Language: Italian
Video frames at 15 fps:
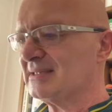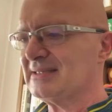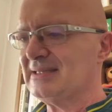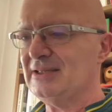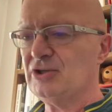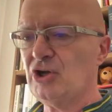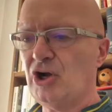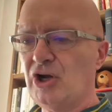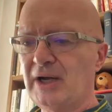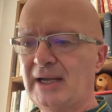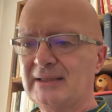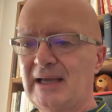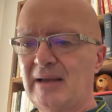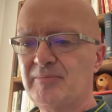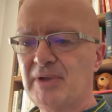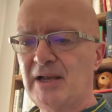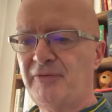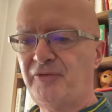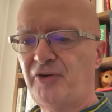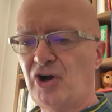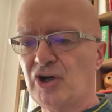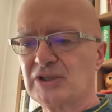Signore, dammi
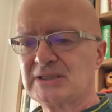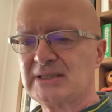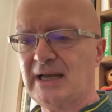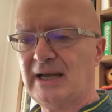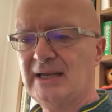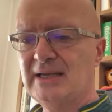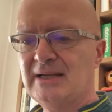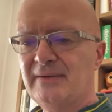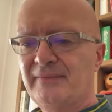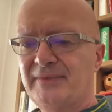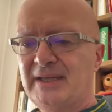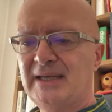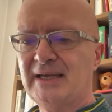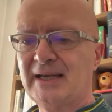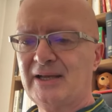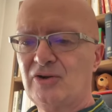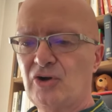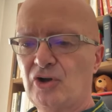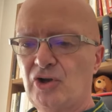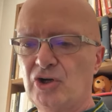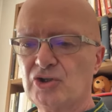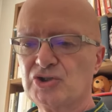la forza di
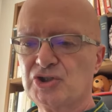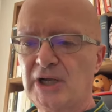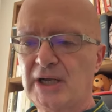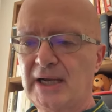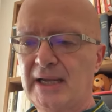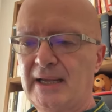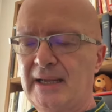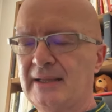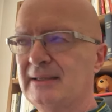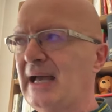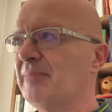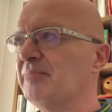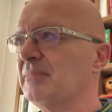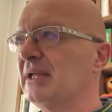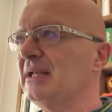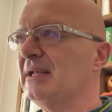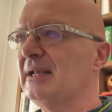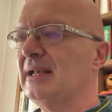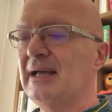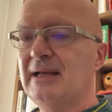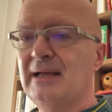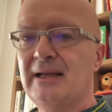riconoscere e dammi,
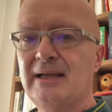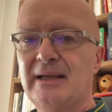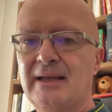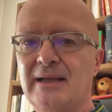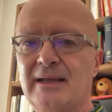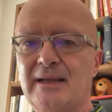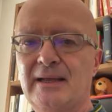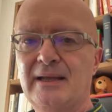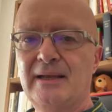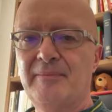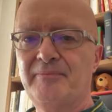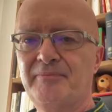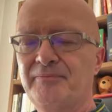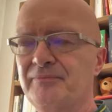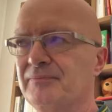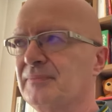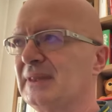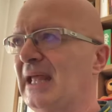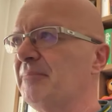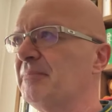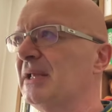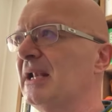le,
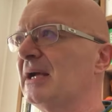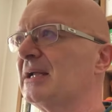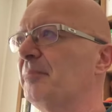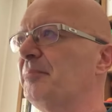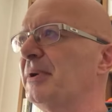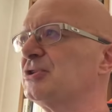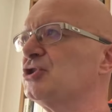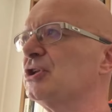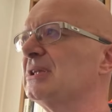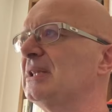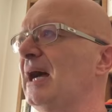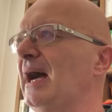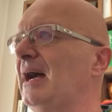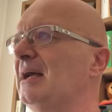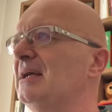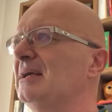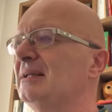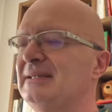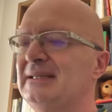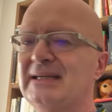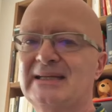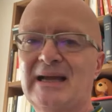dammi la capacità
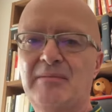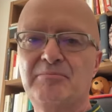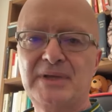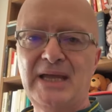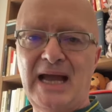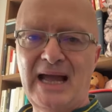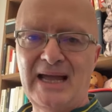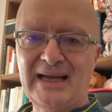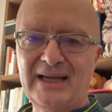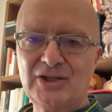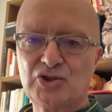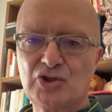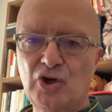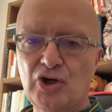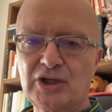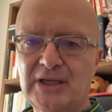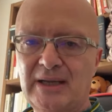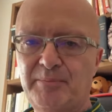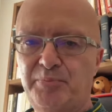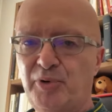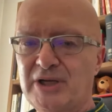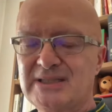di cambiare ciò che
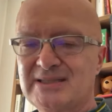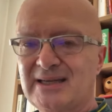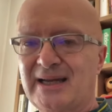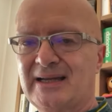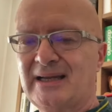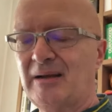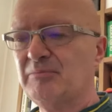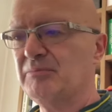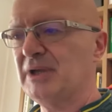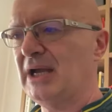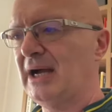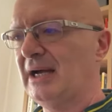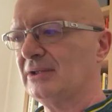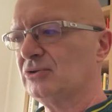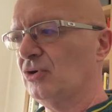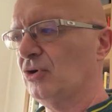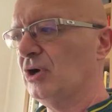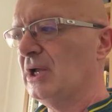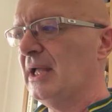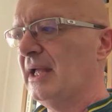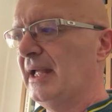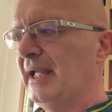può essere cambiato
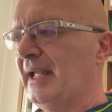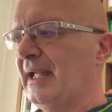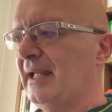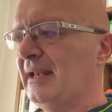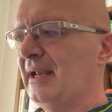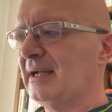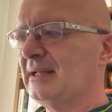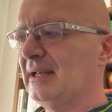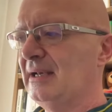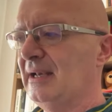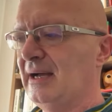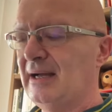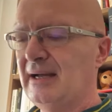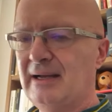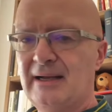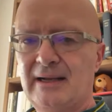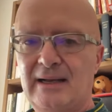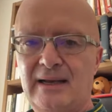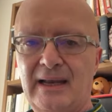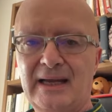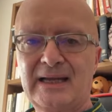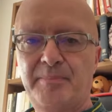e la, la,
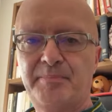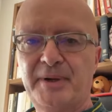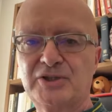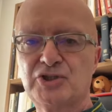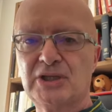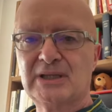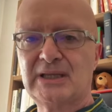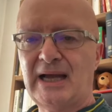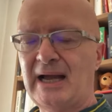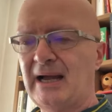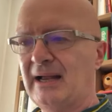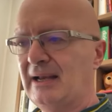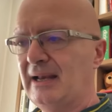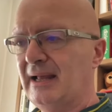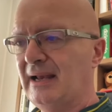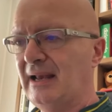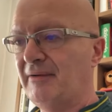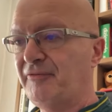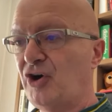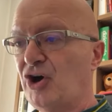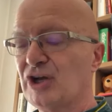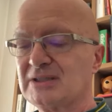la capacità, la, la
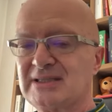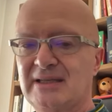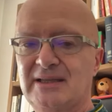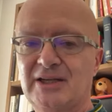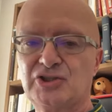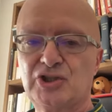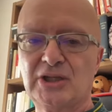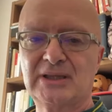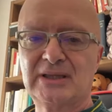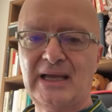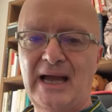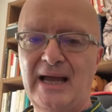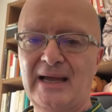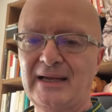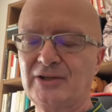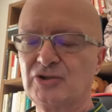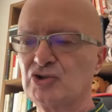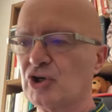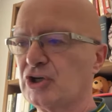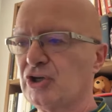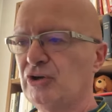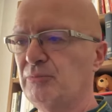forza di accettare
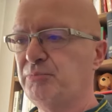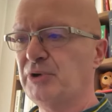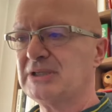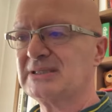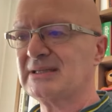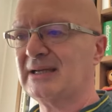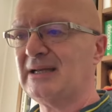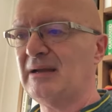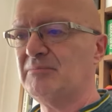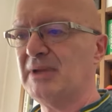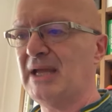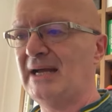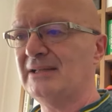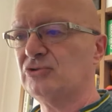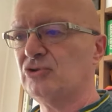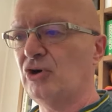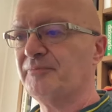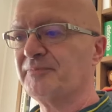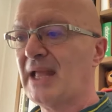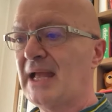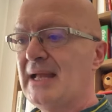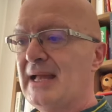ciò che non può essere
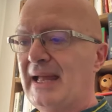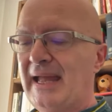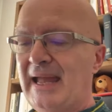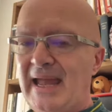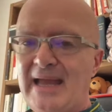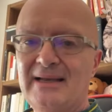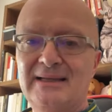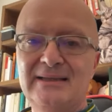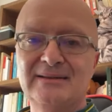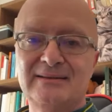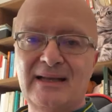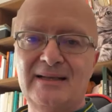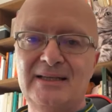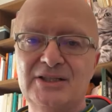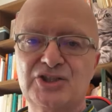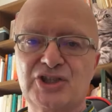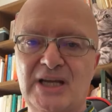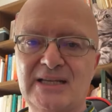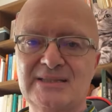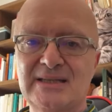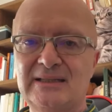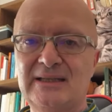cambiato e
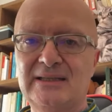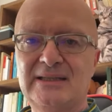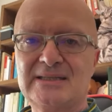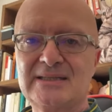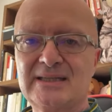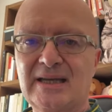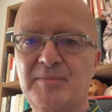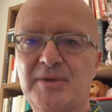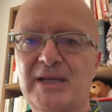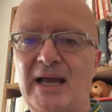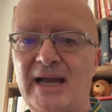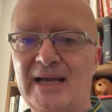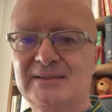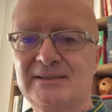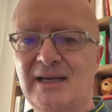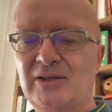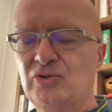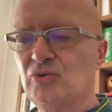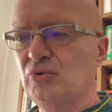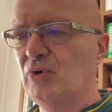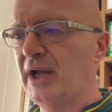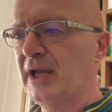l'intelligenza di discriminare tra i
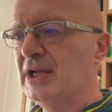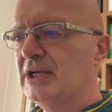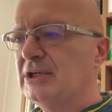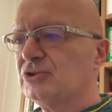due.